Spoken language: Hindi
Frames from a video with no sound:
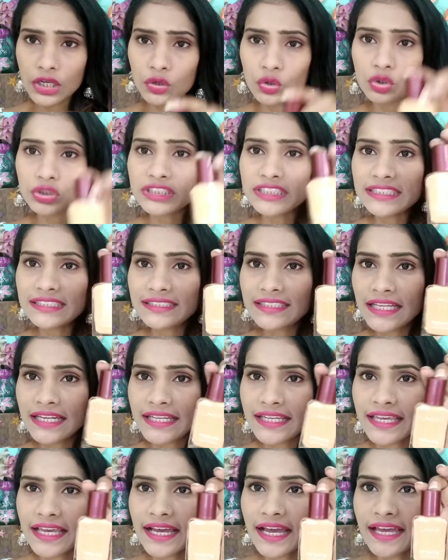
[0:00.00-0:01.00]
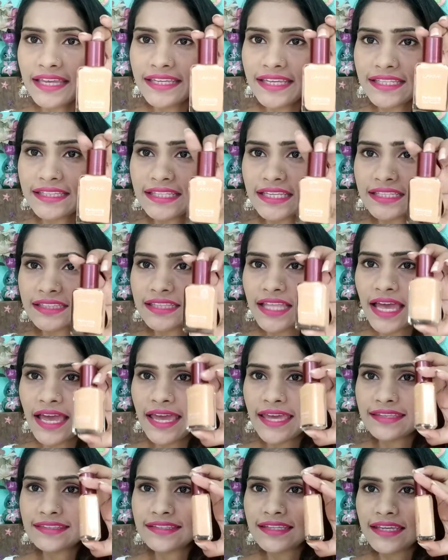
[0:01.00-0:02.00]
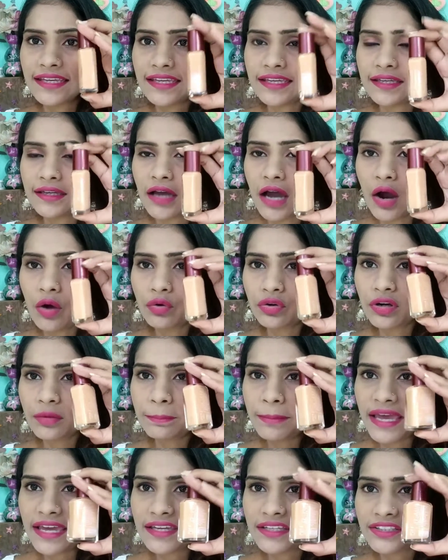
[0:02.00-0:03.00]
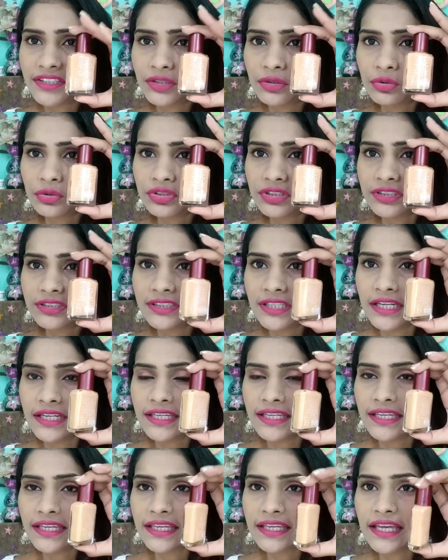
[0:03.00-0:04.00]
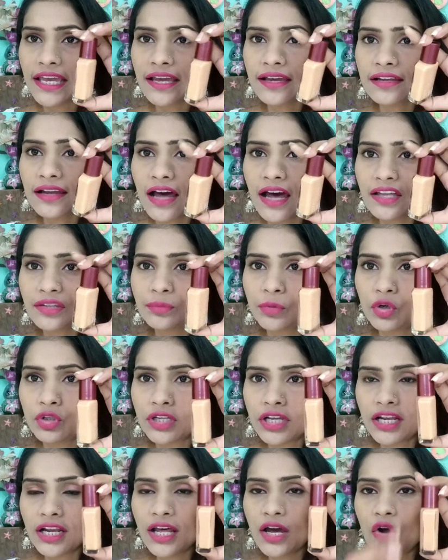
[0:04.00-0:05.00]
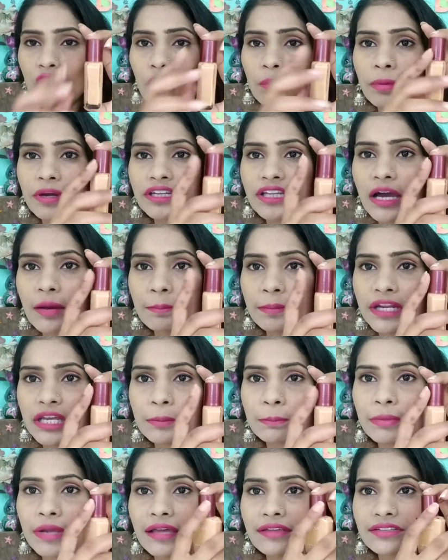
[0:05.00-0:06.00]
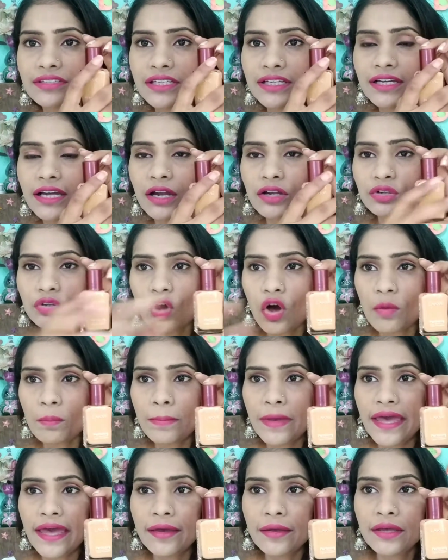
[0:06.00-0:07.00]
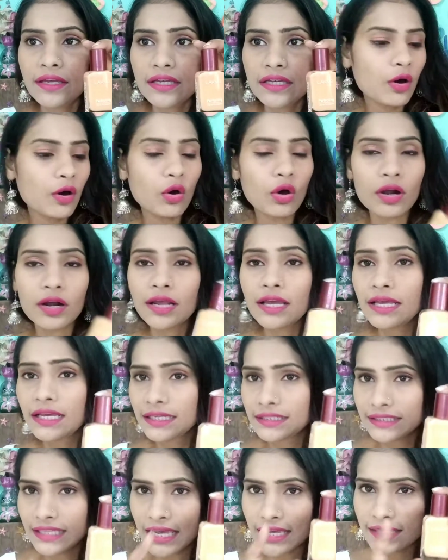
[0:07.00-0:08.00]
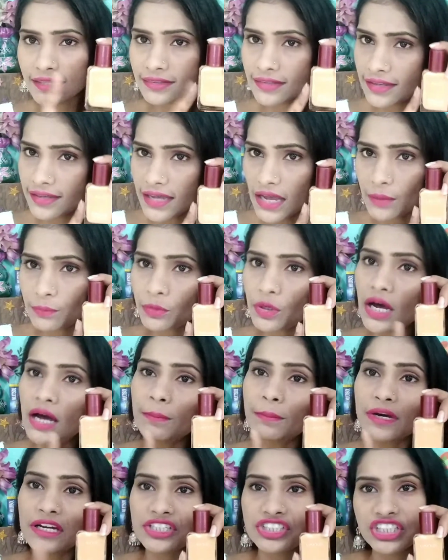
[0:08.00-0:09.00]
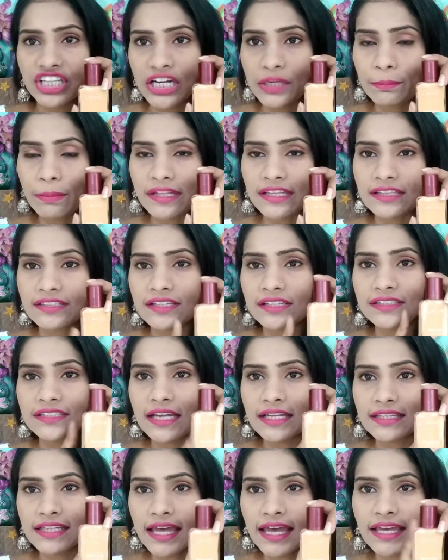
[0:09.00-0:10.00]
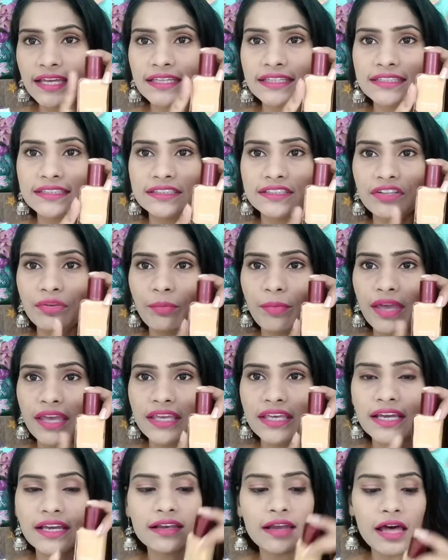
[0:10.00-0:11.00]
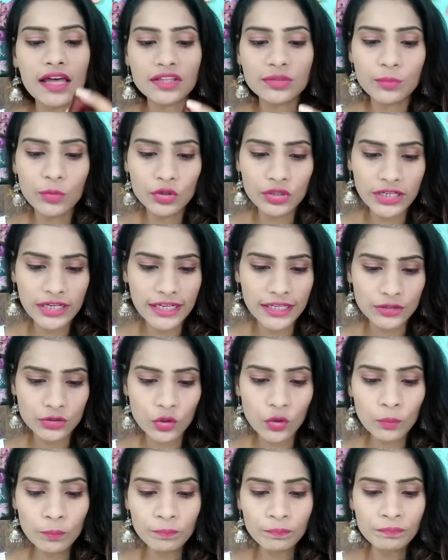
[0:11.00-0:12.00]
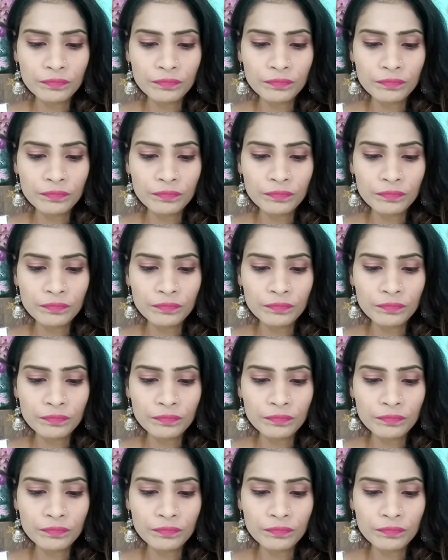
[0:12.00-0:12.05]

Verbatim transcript: कुछ इस तरीके का ये दिखता है इसकी आउटर पैकेजिंग कुछ इस तरीके की है ग्लास बोतल है ओपन यहाँ पर एक प्लास्टिक का टॉप है और यहीं से ही आपको आपका शेड पता चल जाता है इसी में ही ये ग्लास बोतल है तो